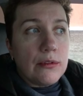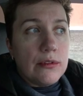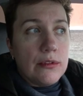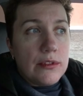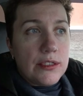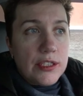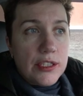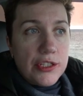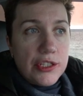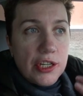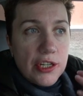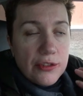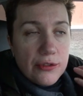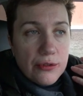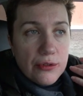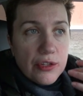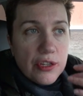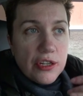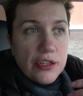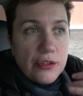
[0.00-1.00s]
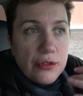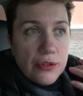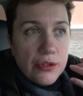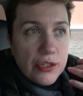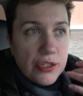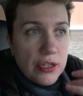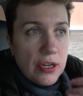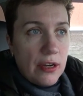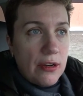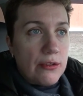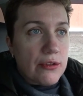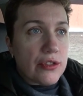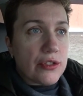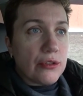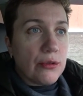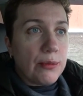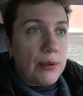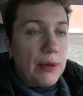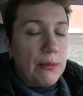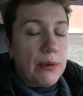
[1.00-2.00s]
Сейчас уже ощущаю,
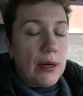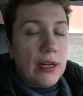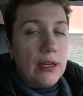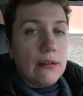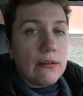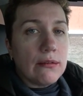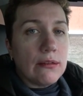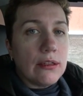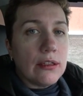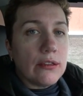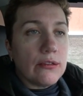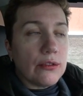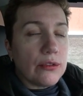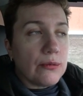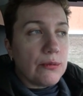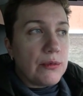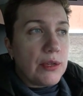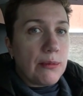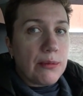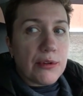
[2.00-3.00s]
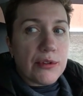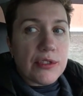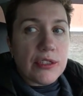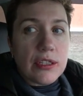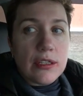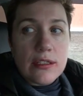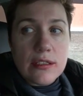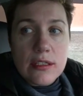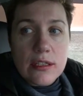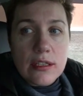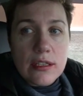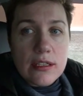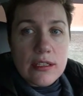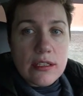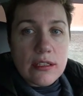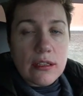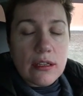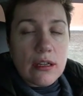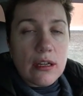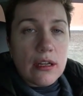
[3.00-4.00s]
что побаливает. Вот мне просто
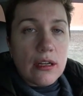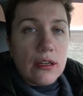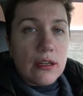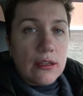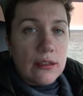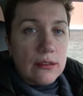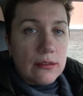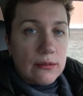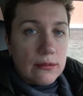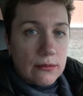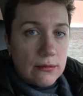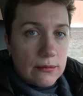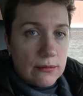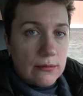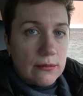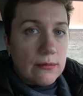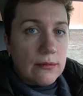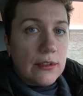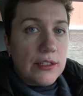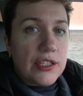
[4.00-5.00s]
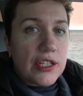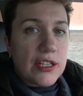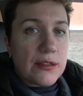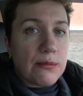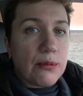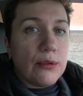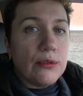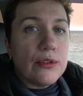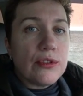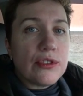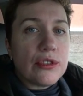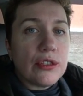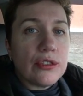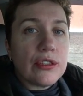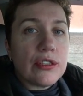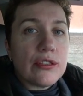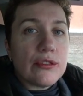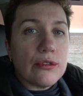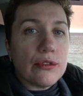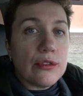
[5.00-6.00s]
интересно, сейчас полностью
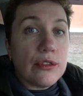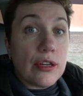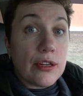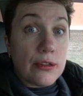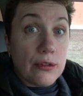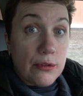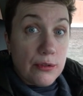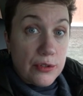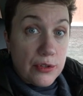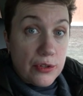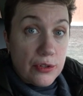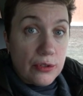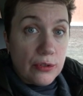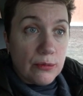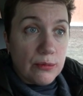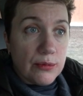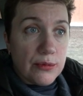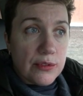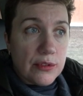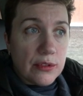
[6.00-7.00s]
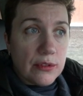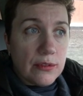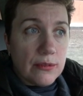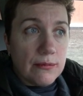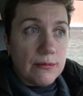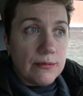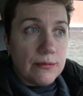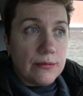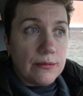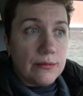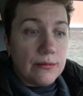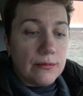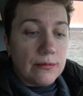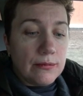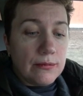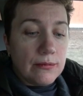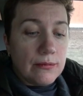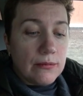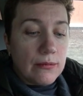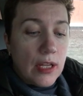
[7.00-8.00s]
отойдет наркоз, что будет.
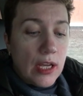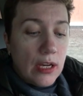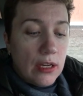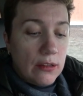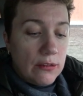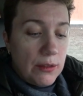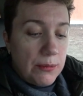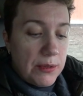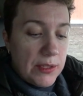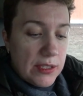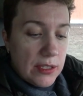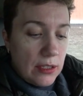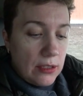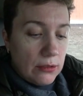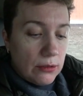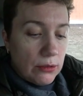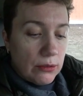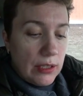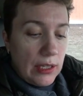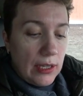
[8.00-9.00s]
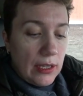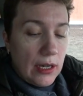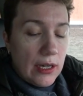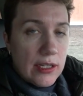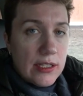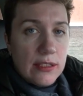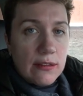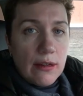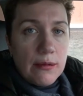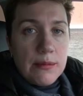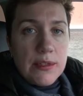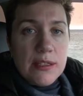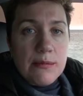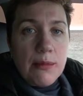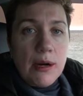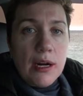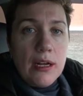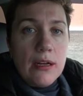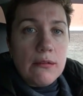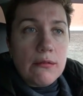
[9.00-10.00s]
Выписали тут лекарства,
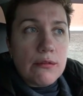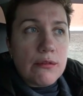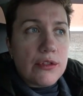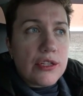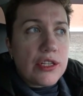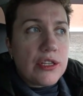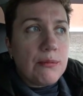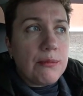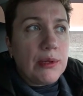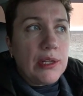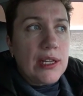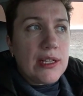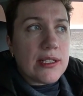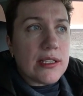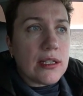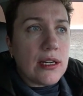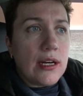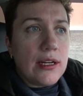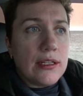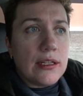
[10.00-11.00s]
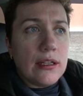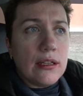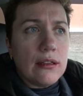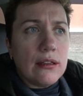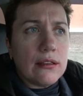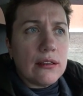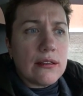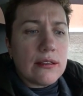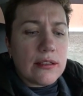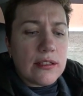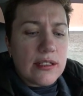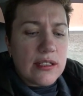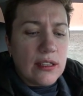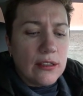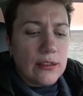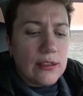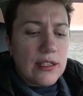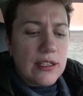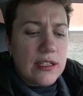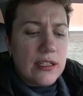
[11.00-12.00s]
обезболивающие, полоскание,
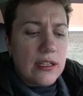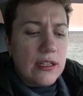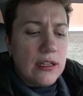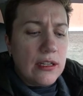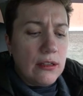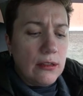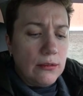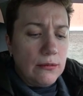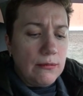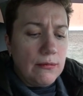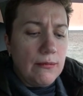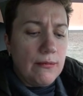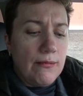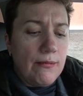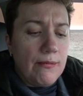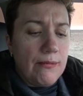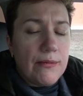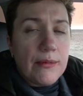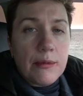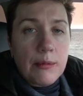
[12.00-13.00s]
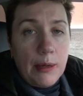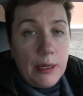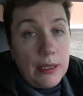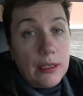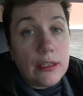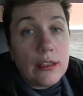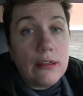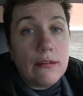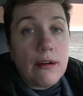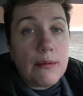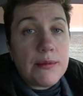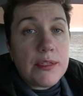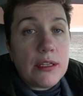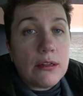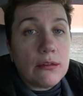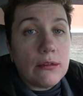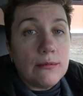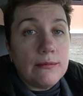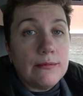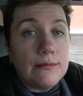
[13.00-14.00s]
салкосерил. Поехала в
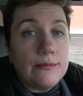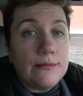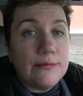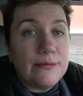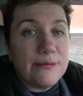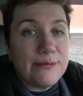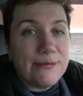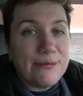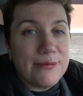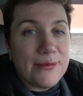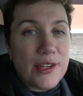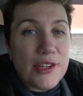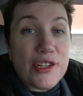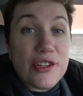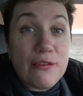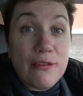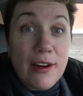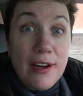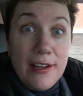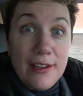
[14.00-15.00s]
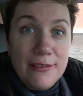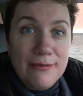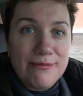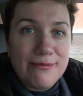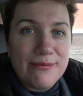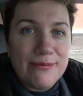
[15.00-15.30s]
аптеку. Живая.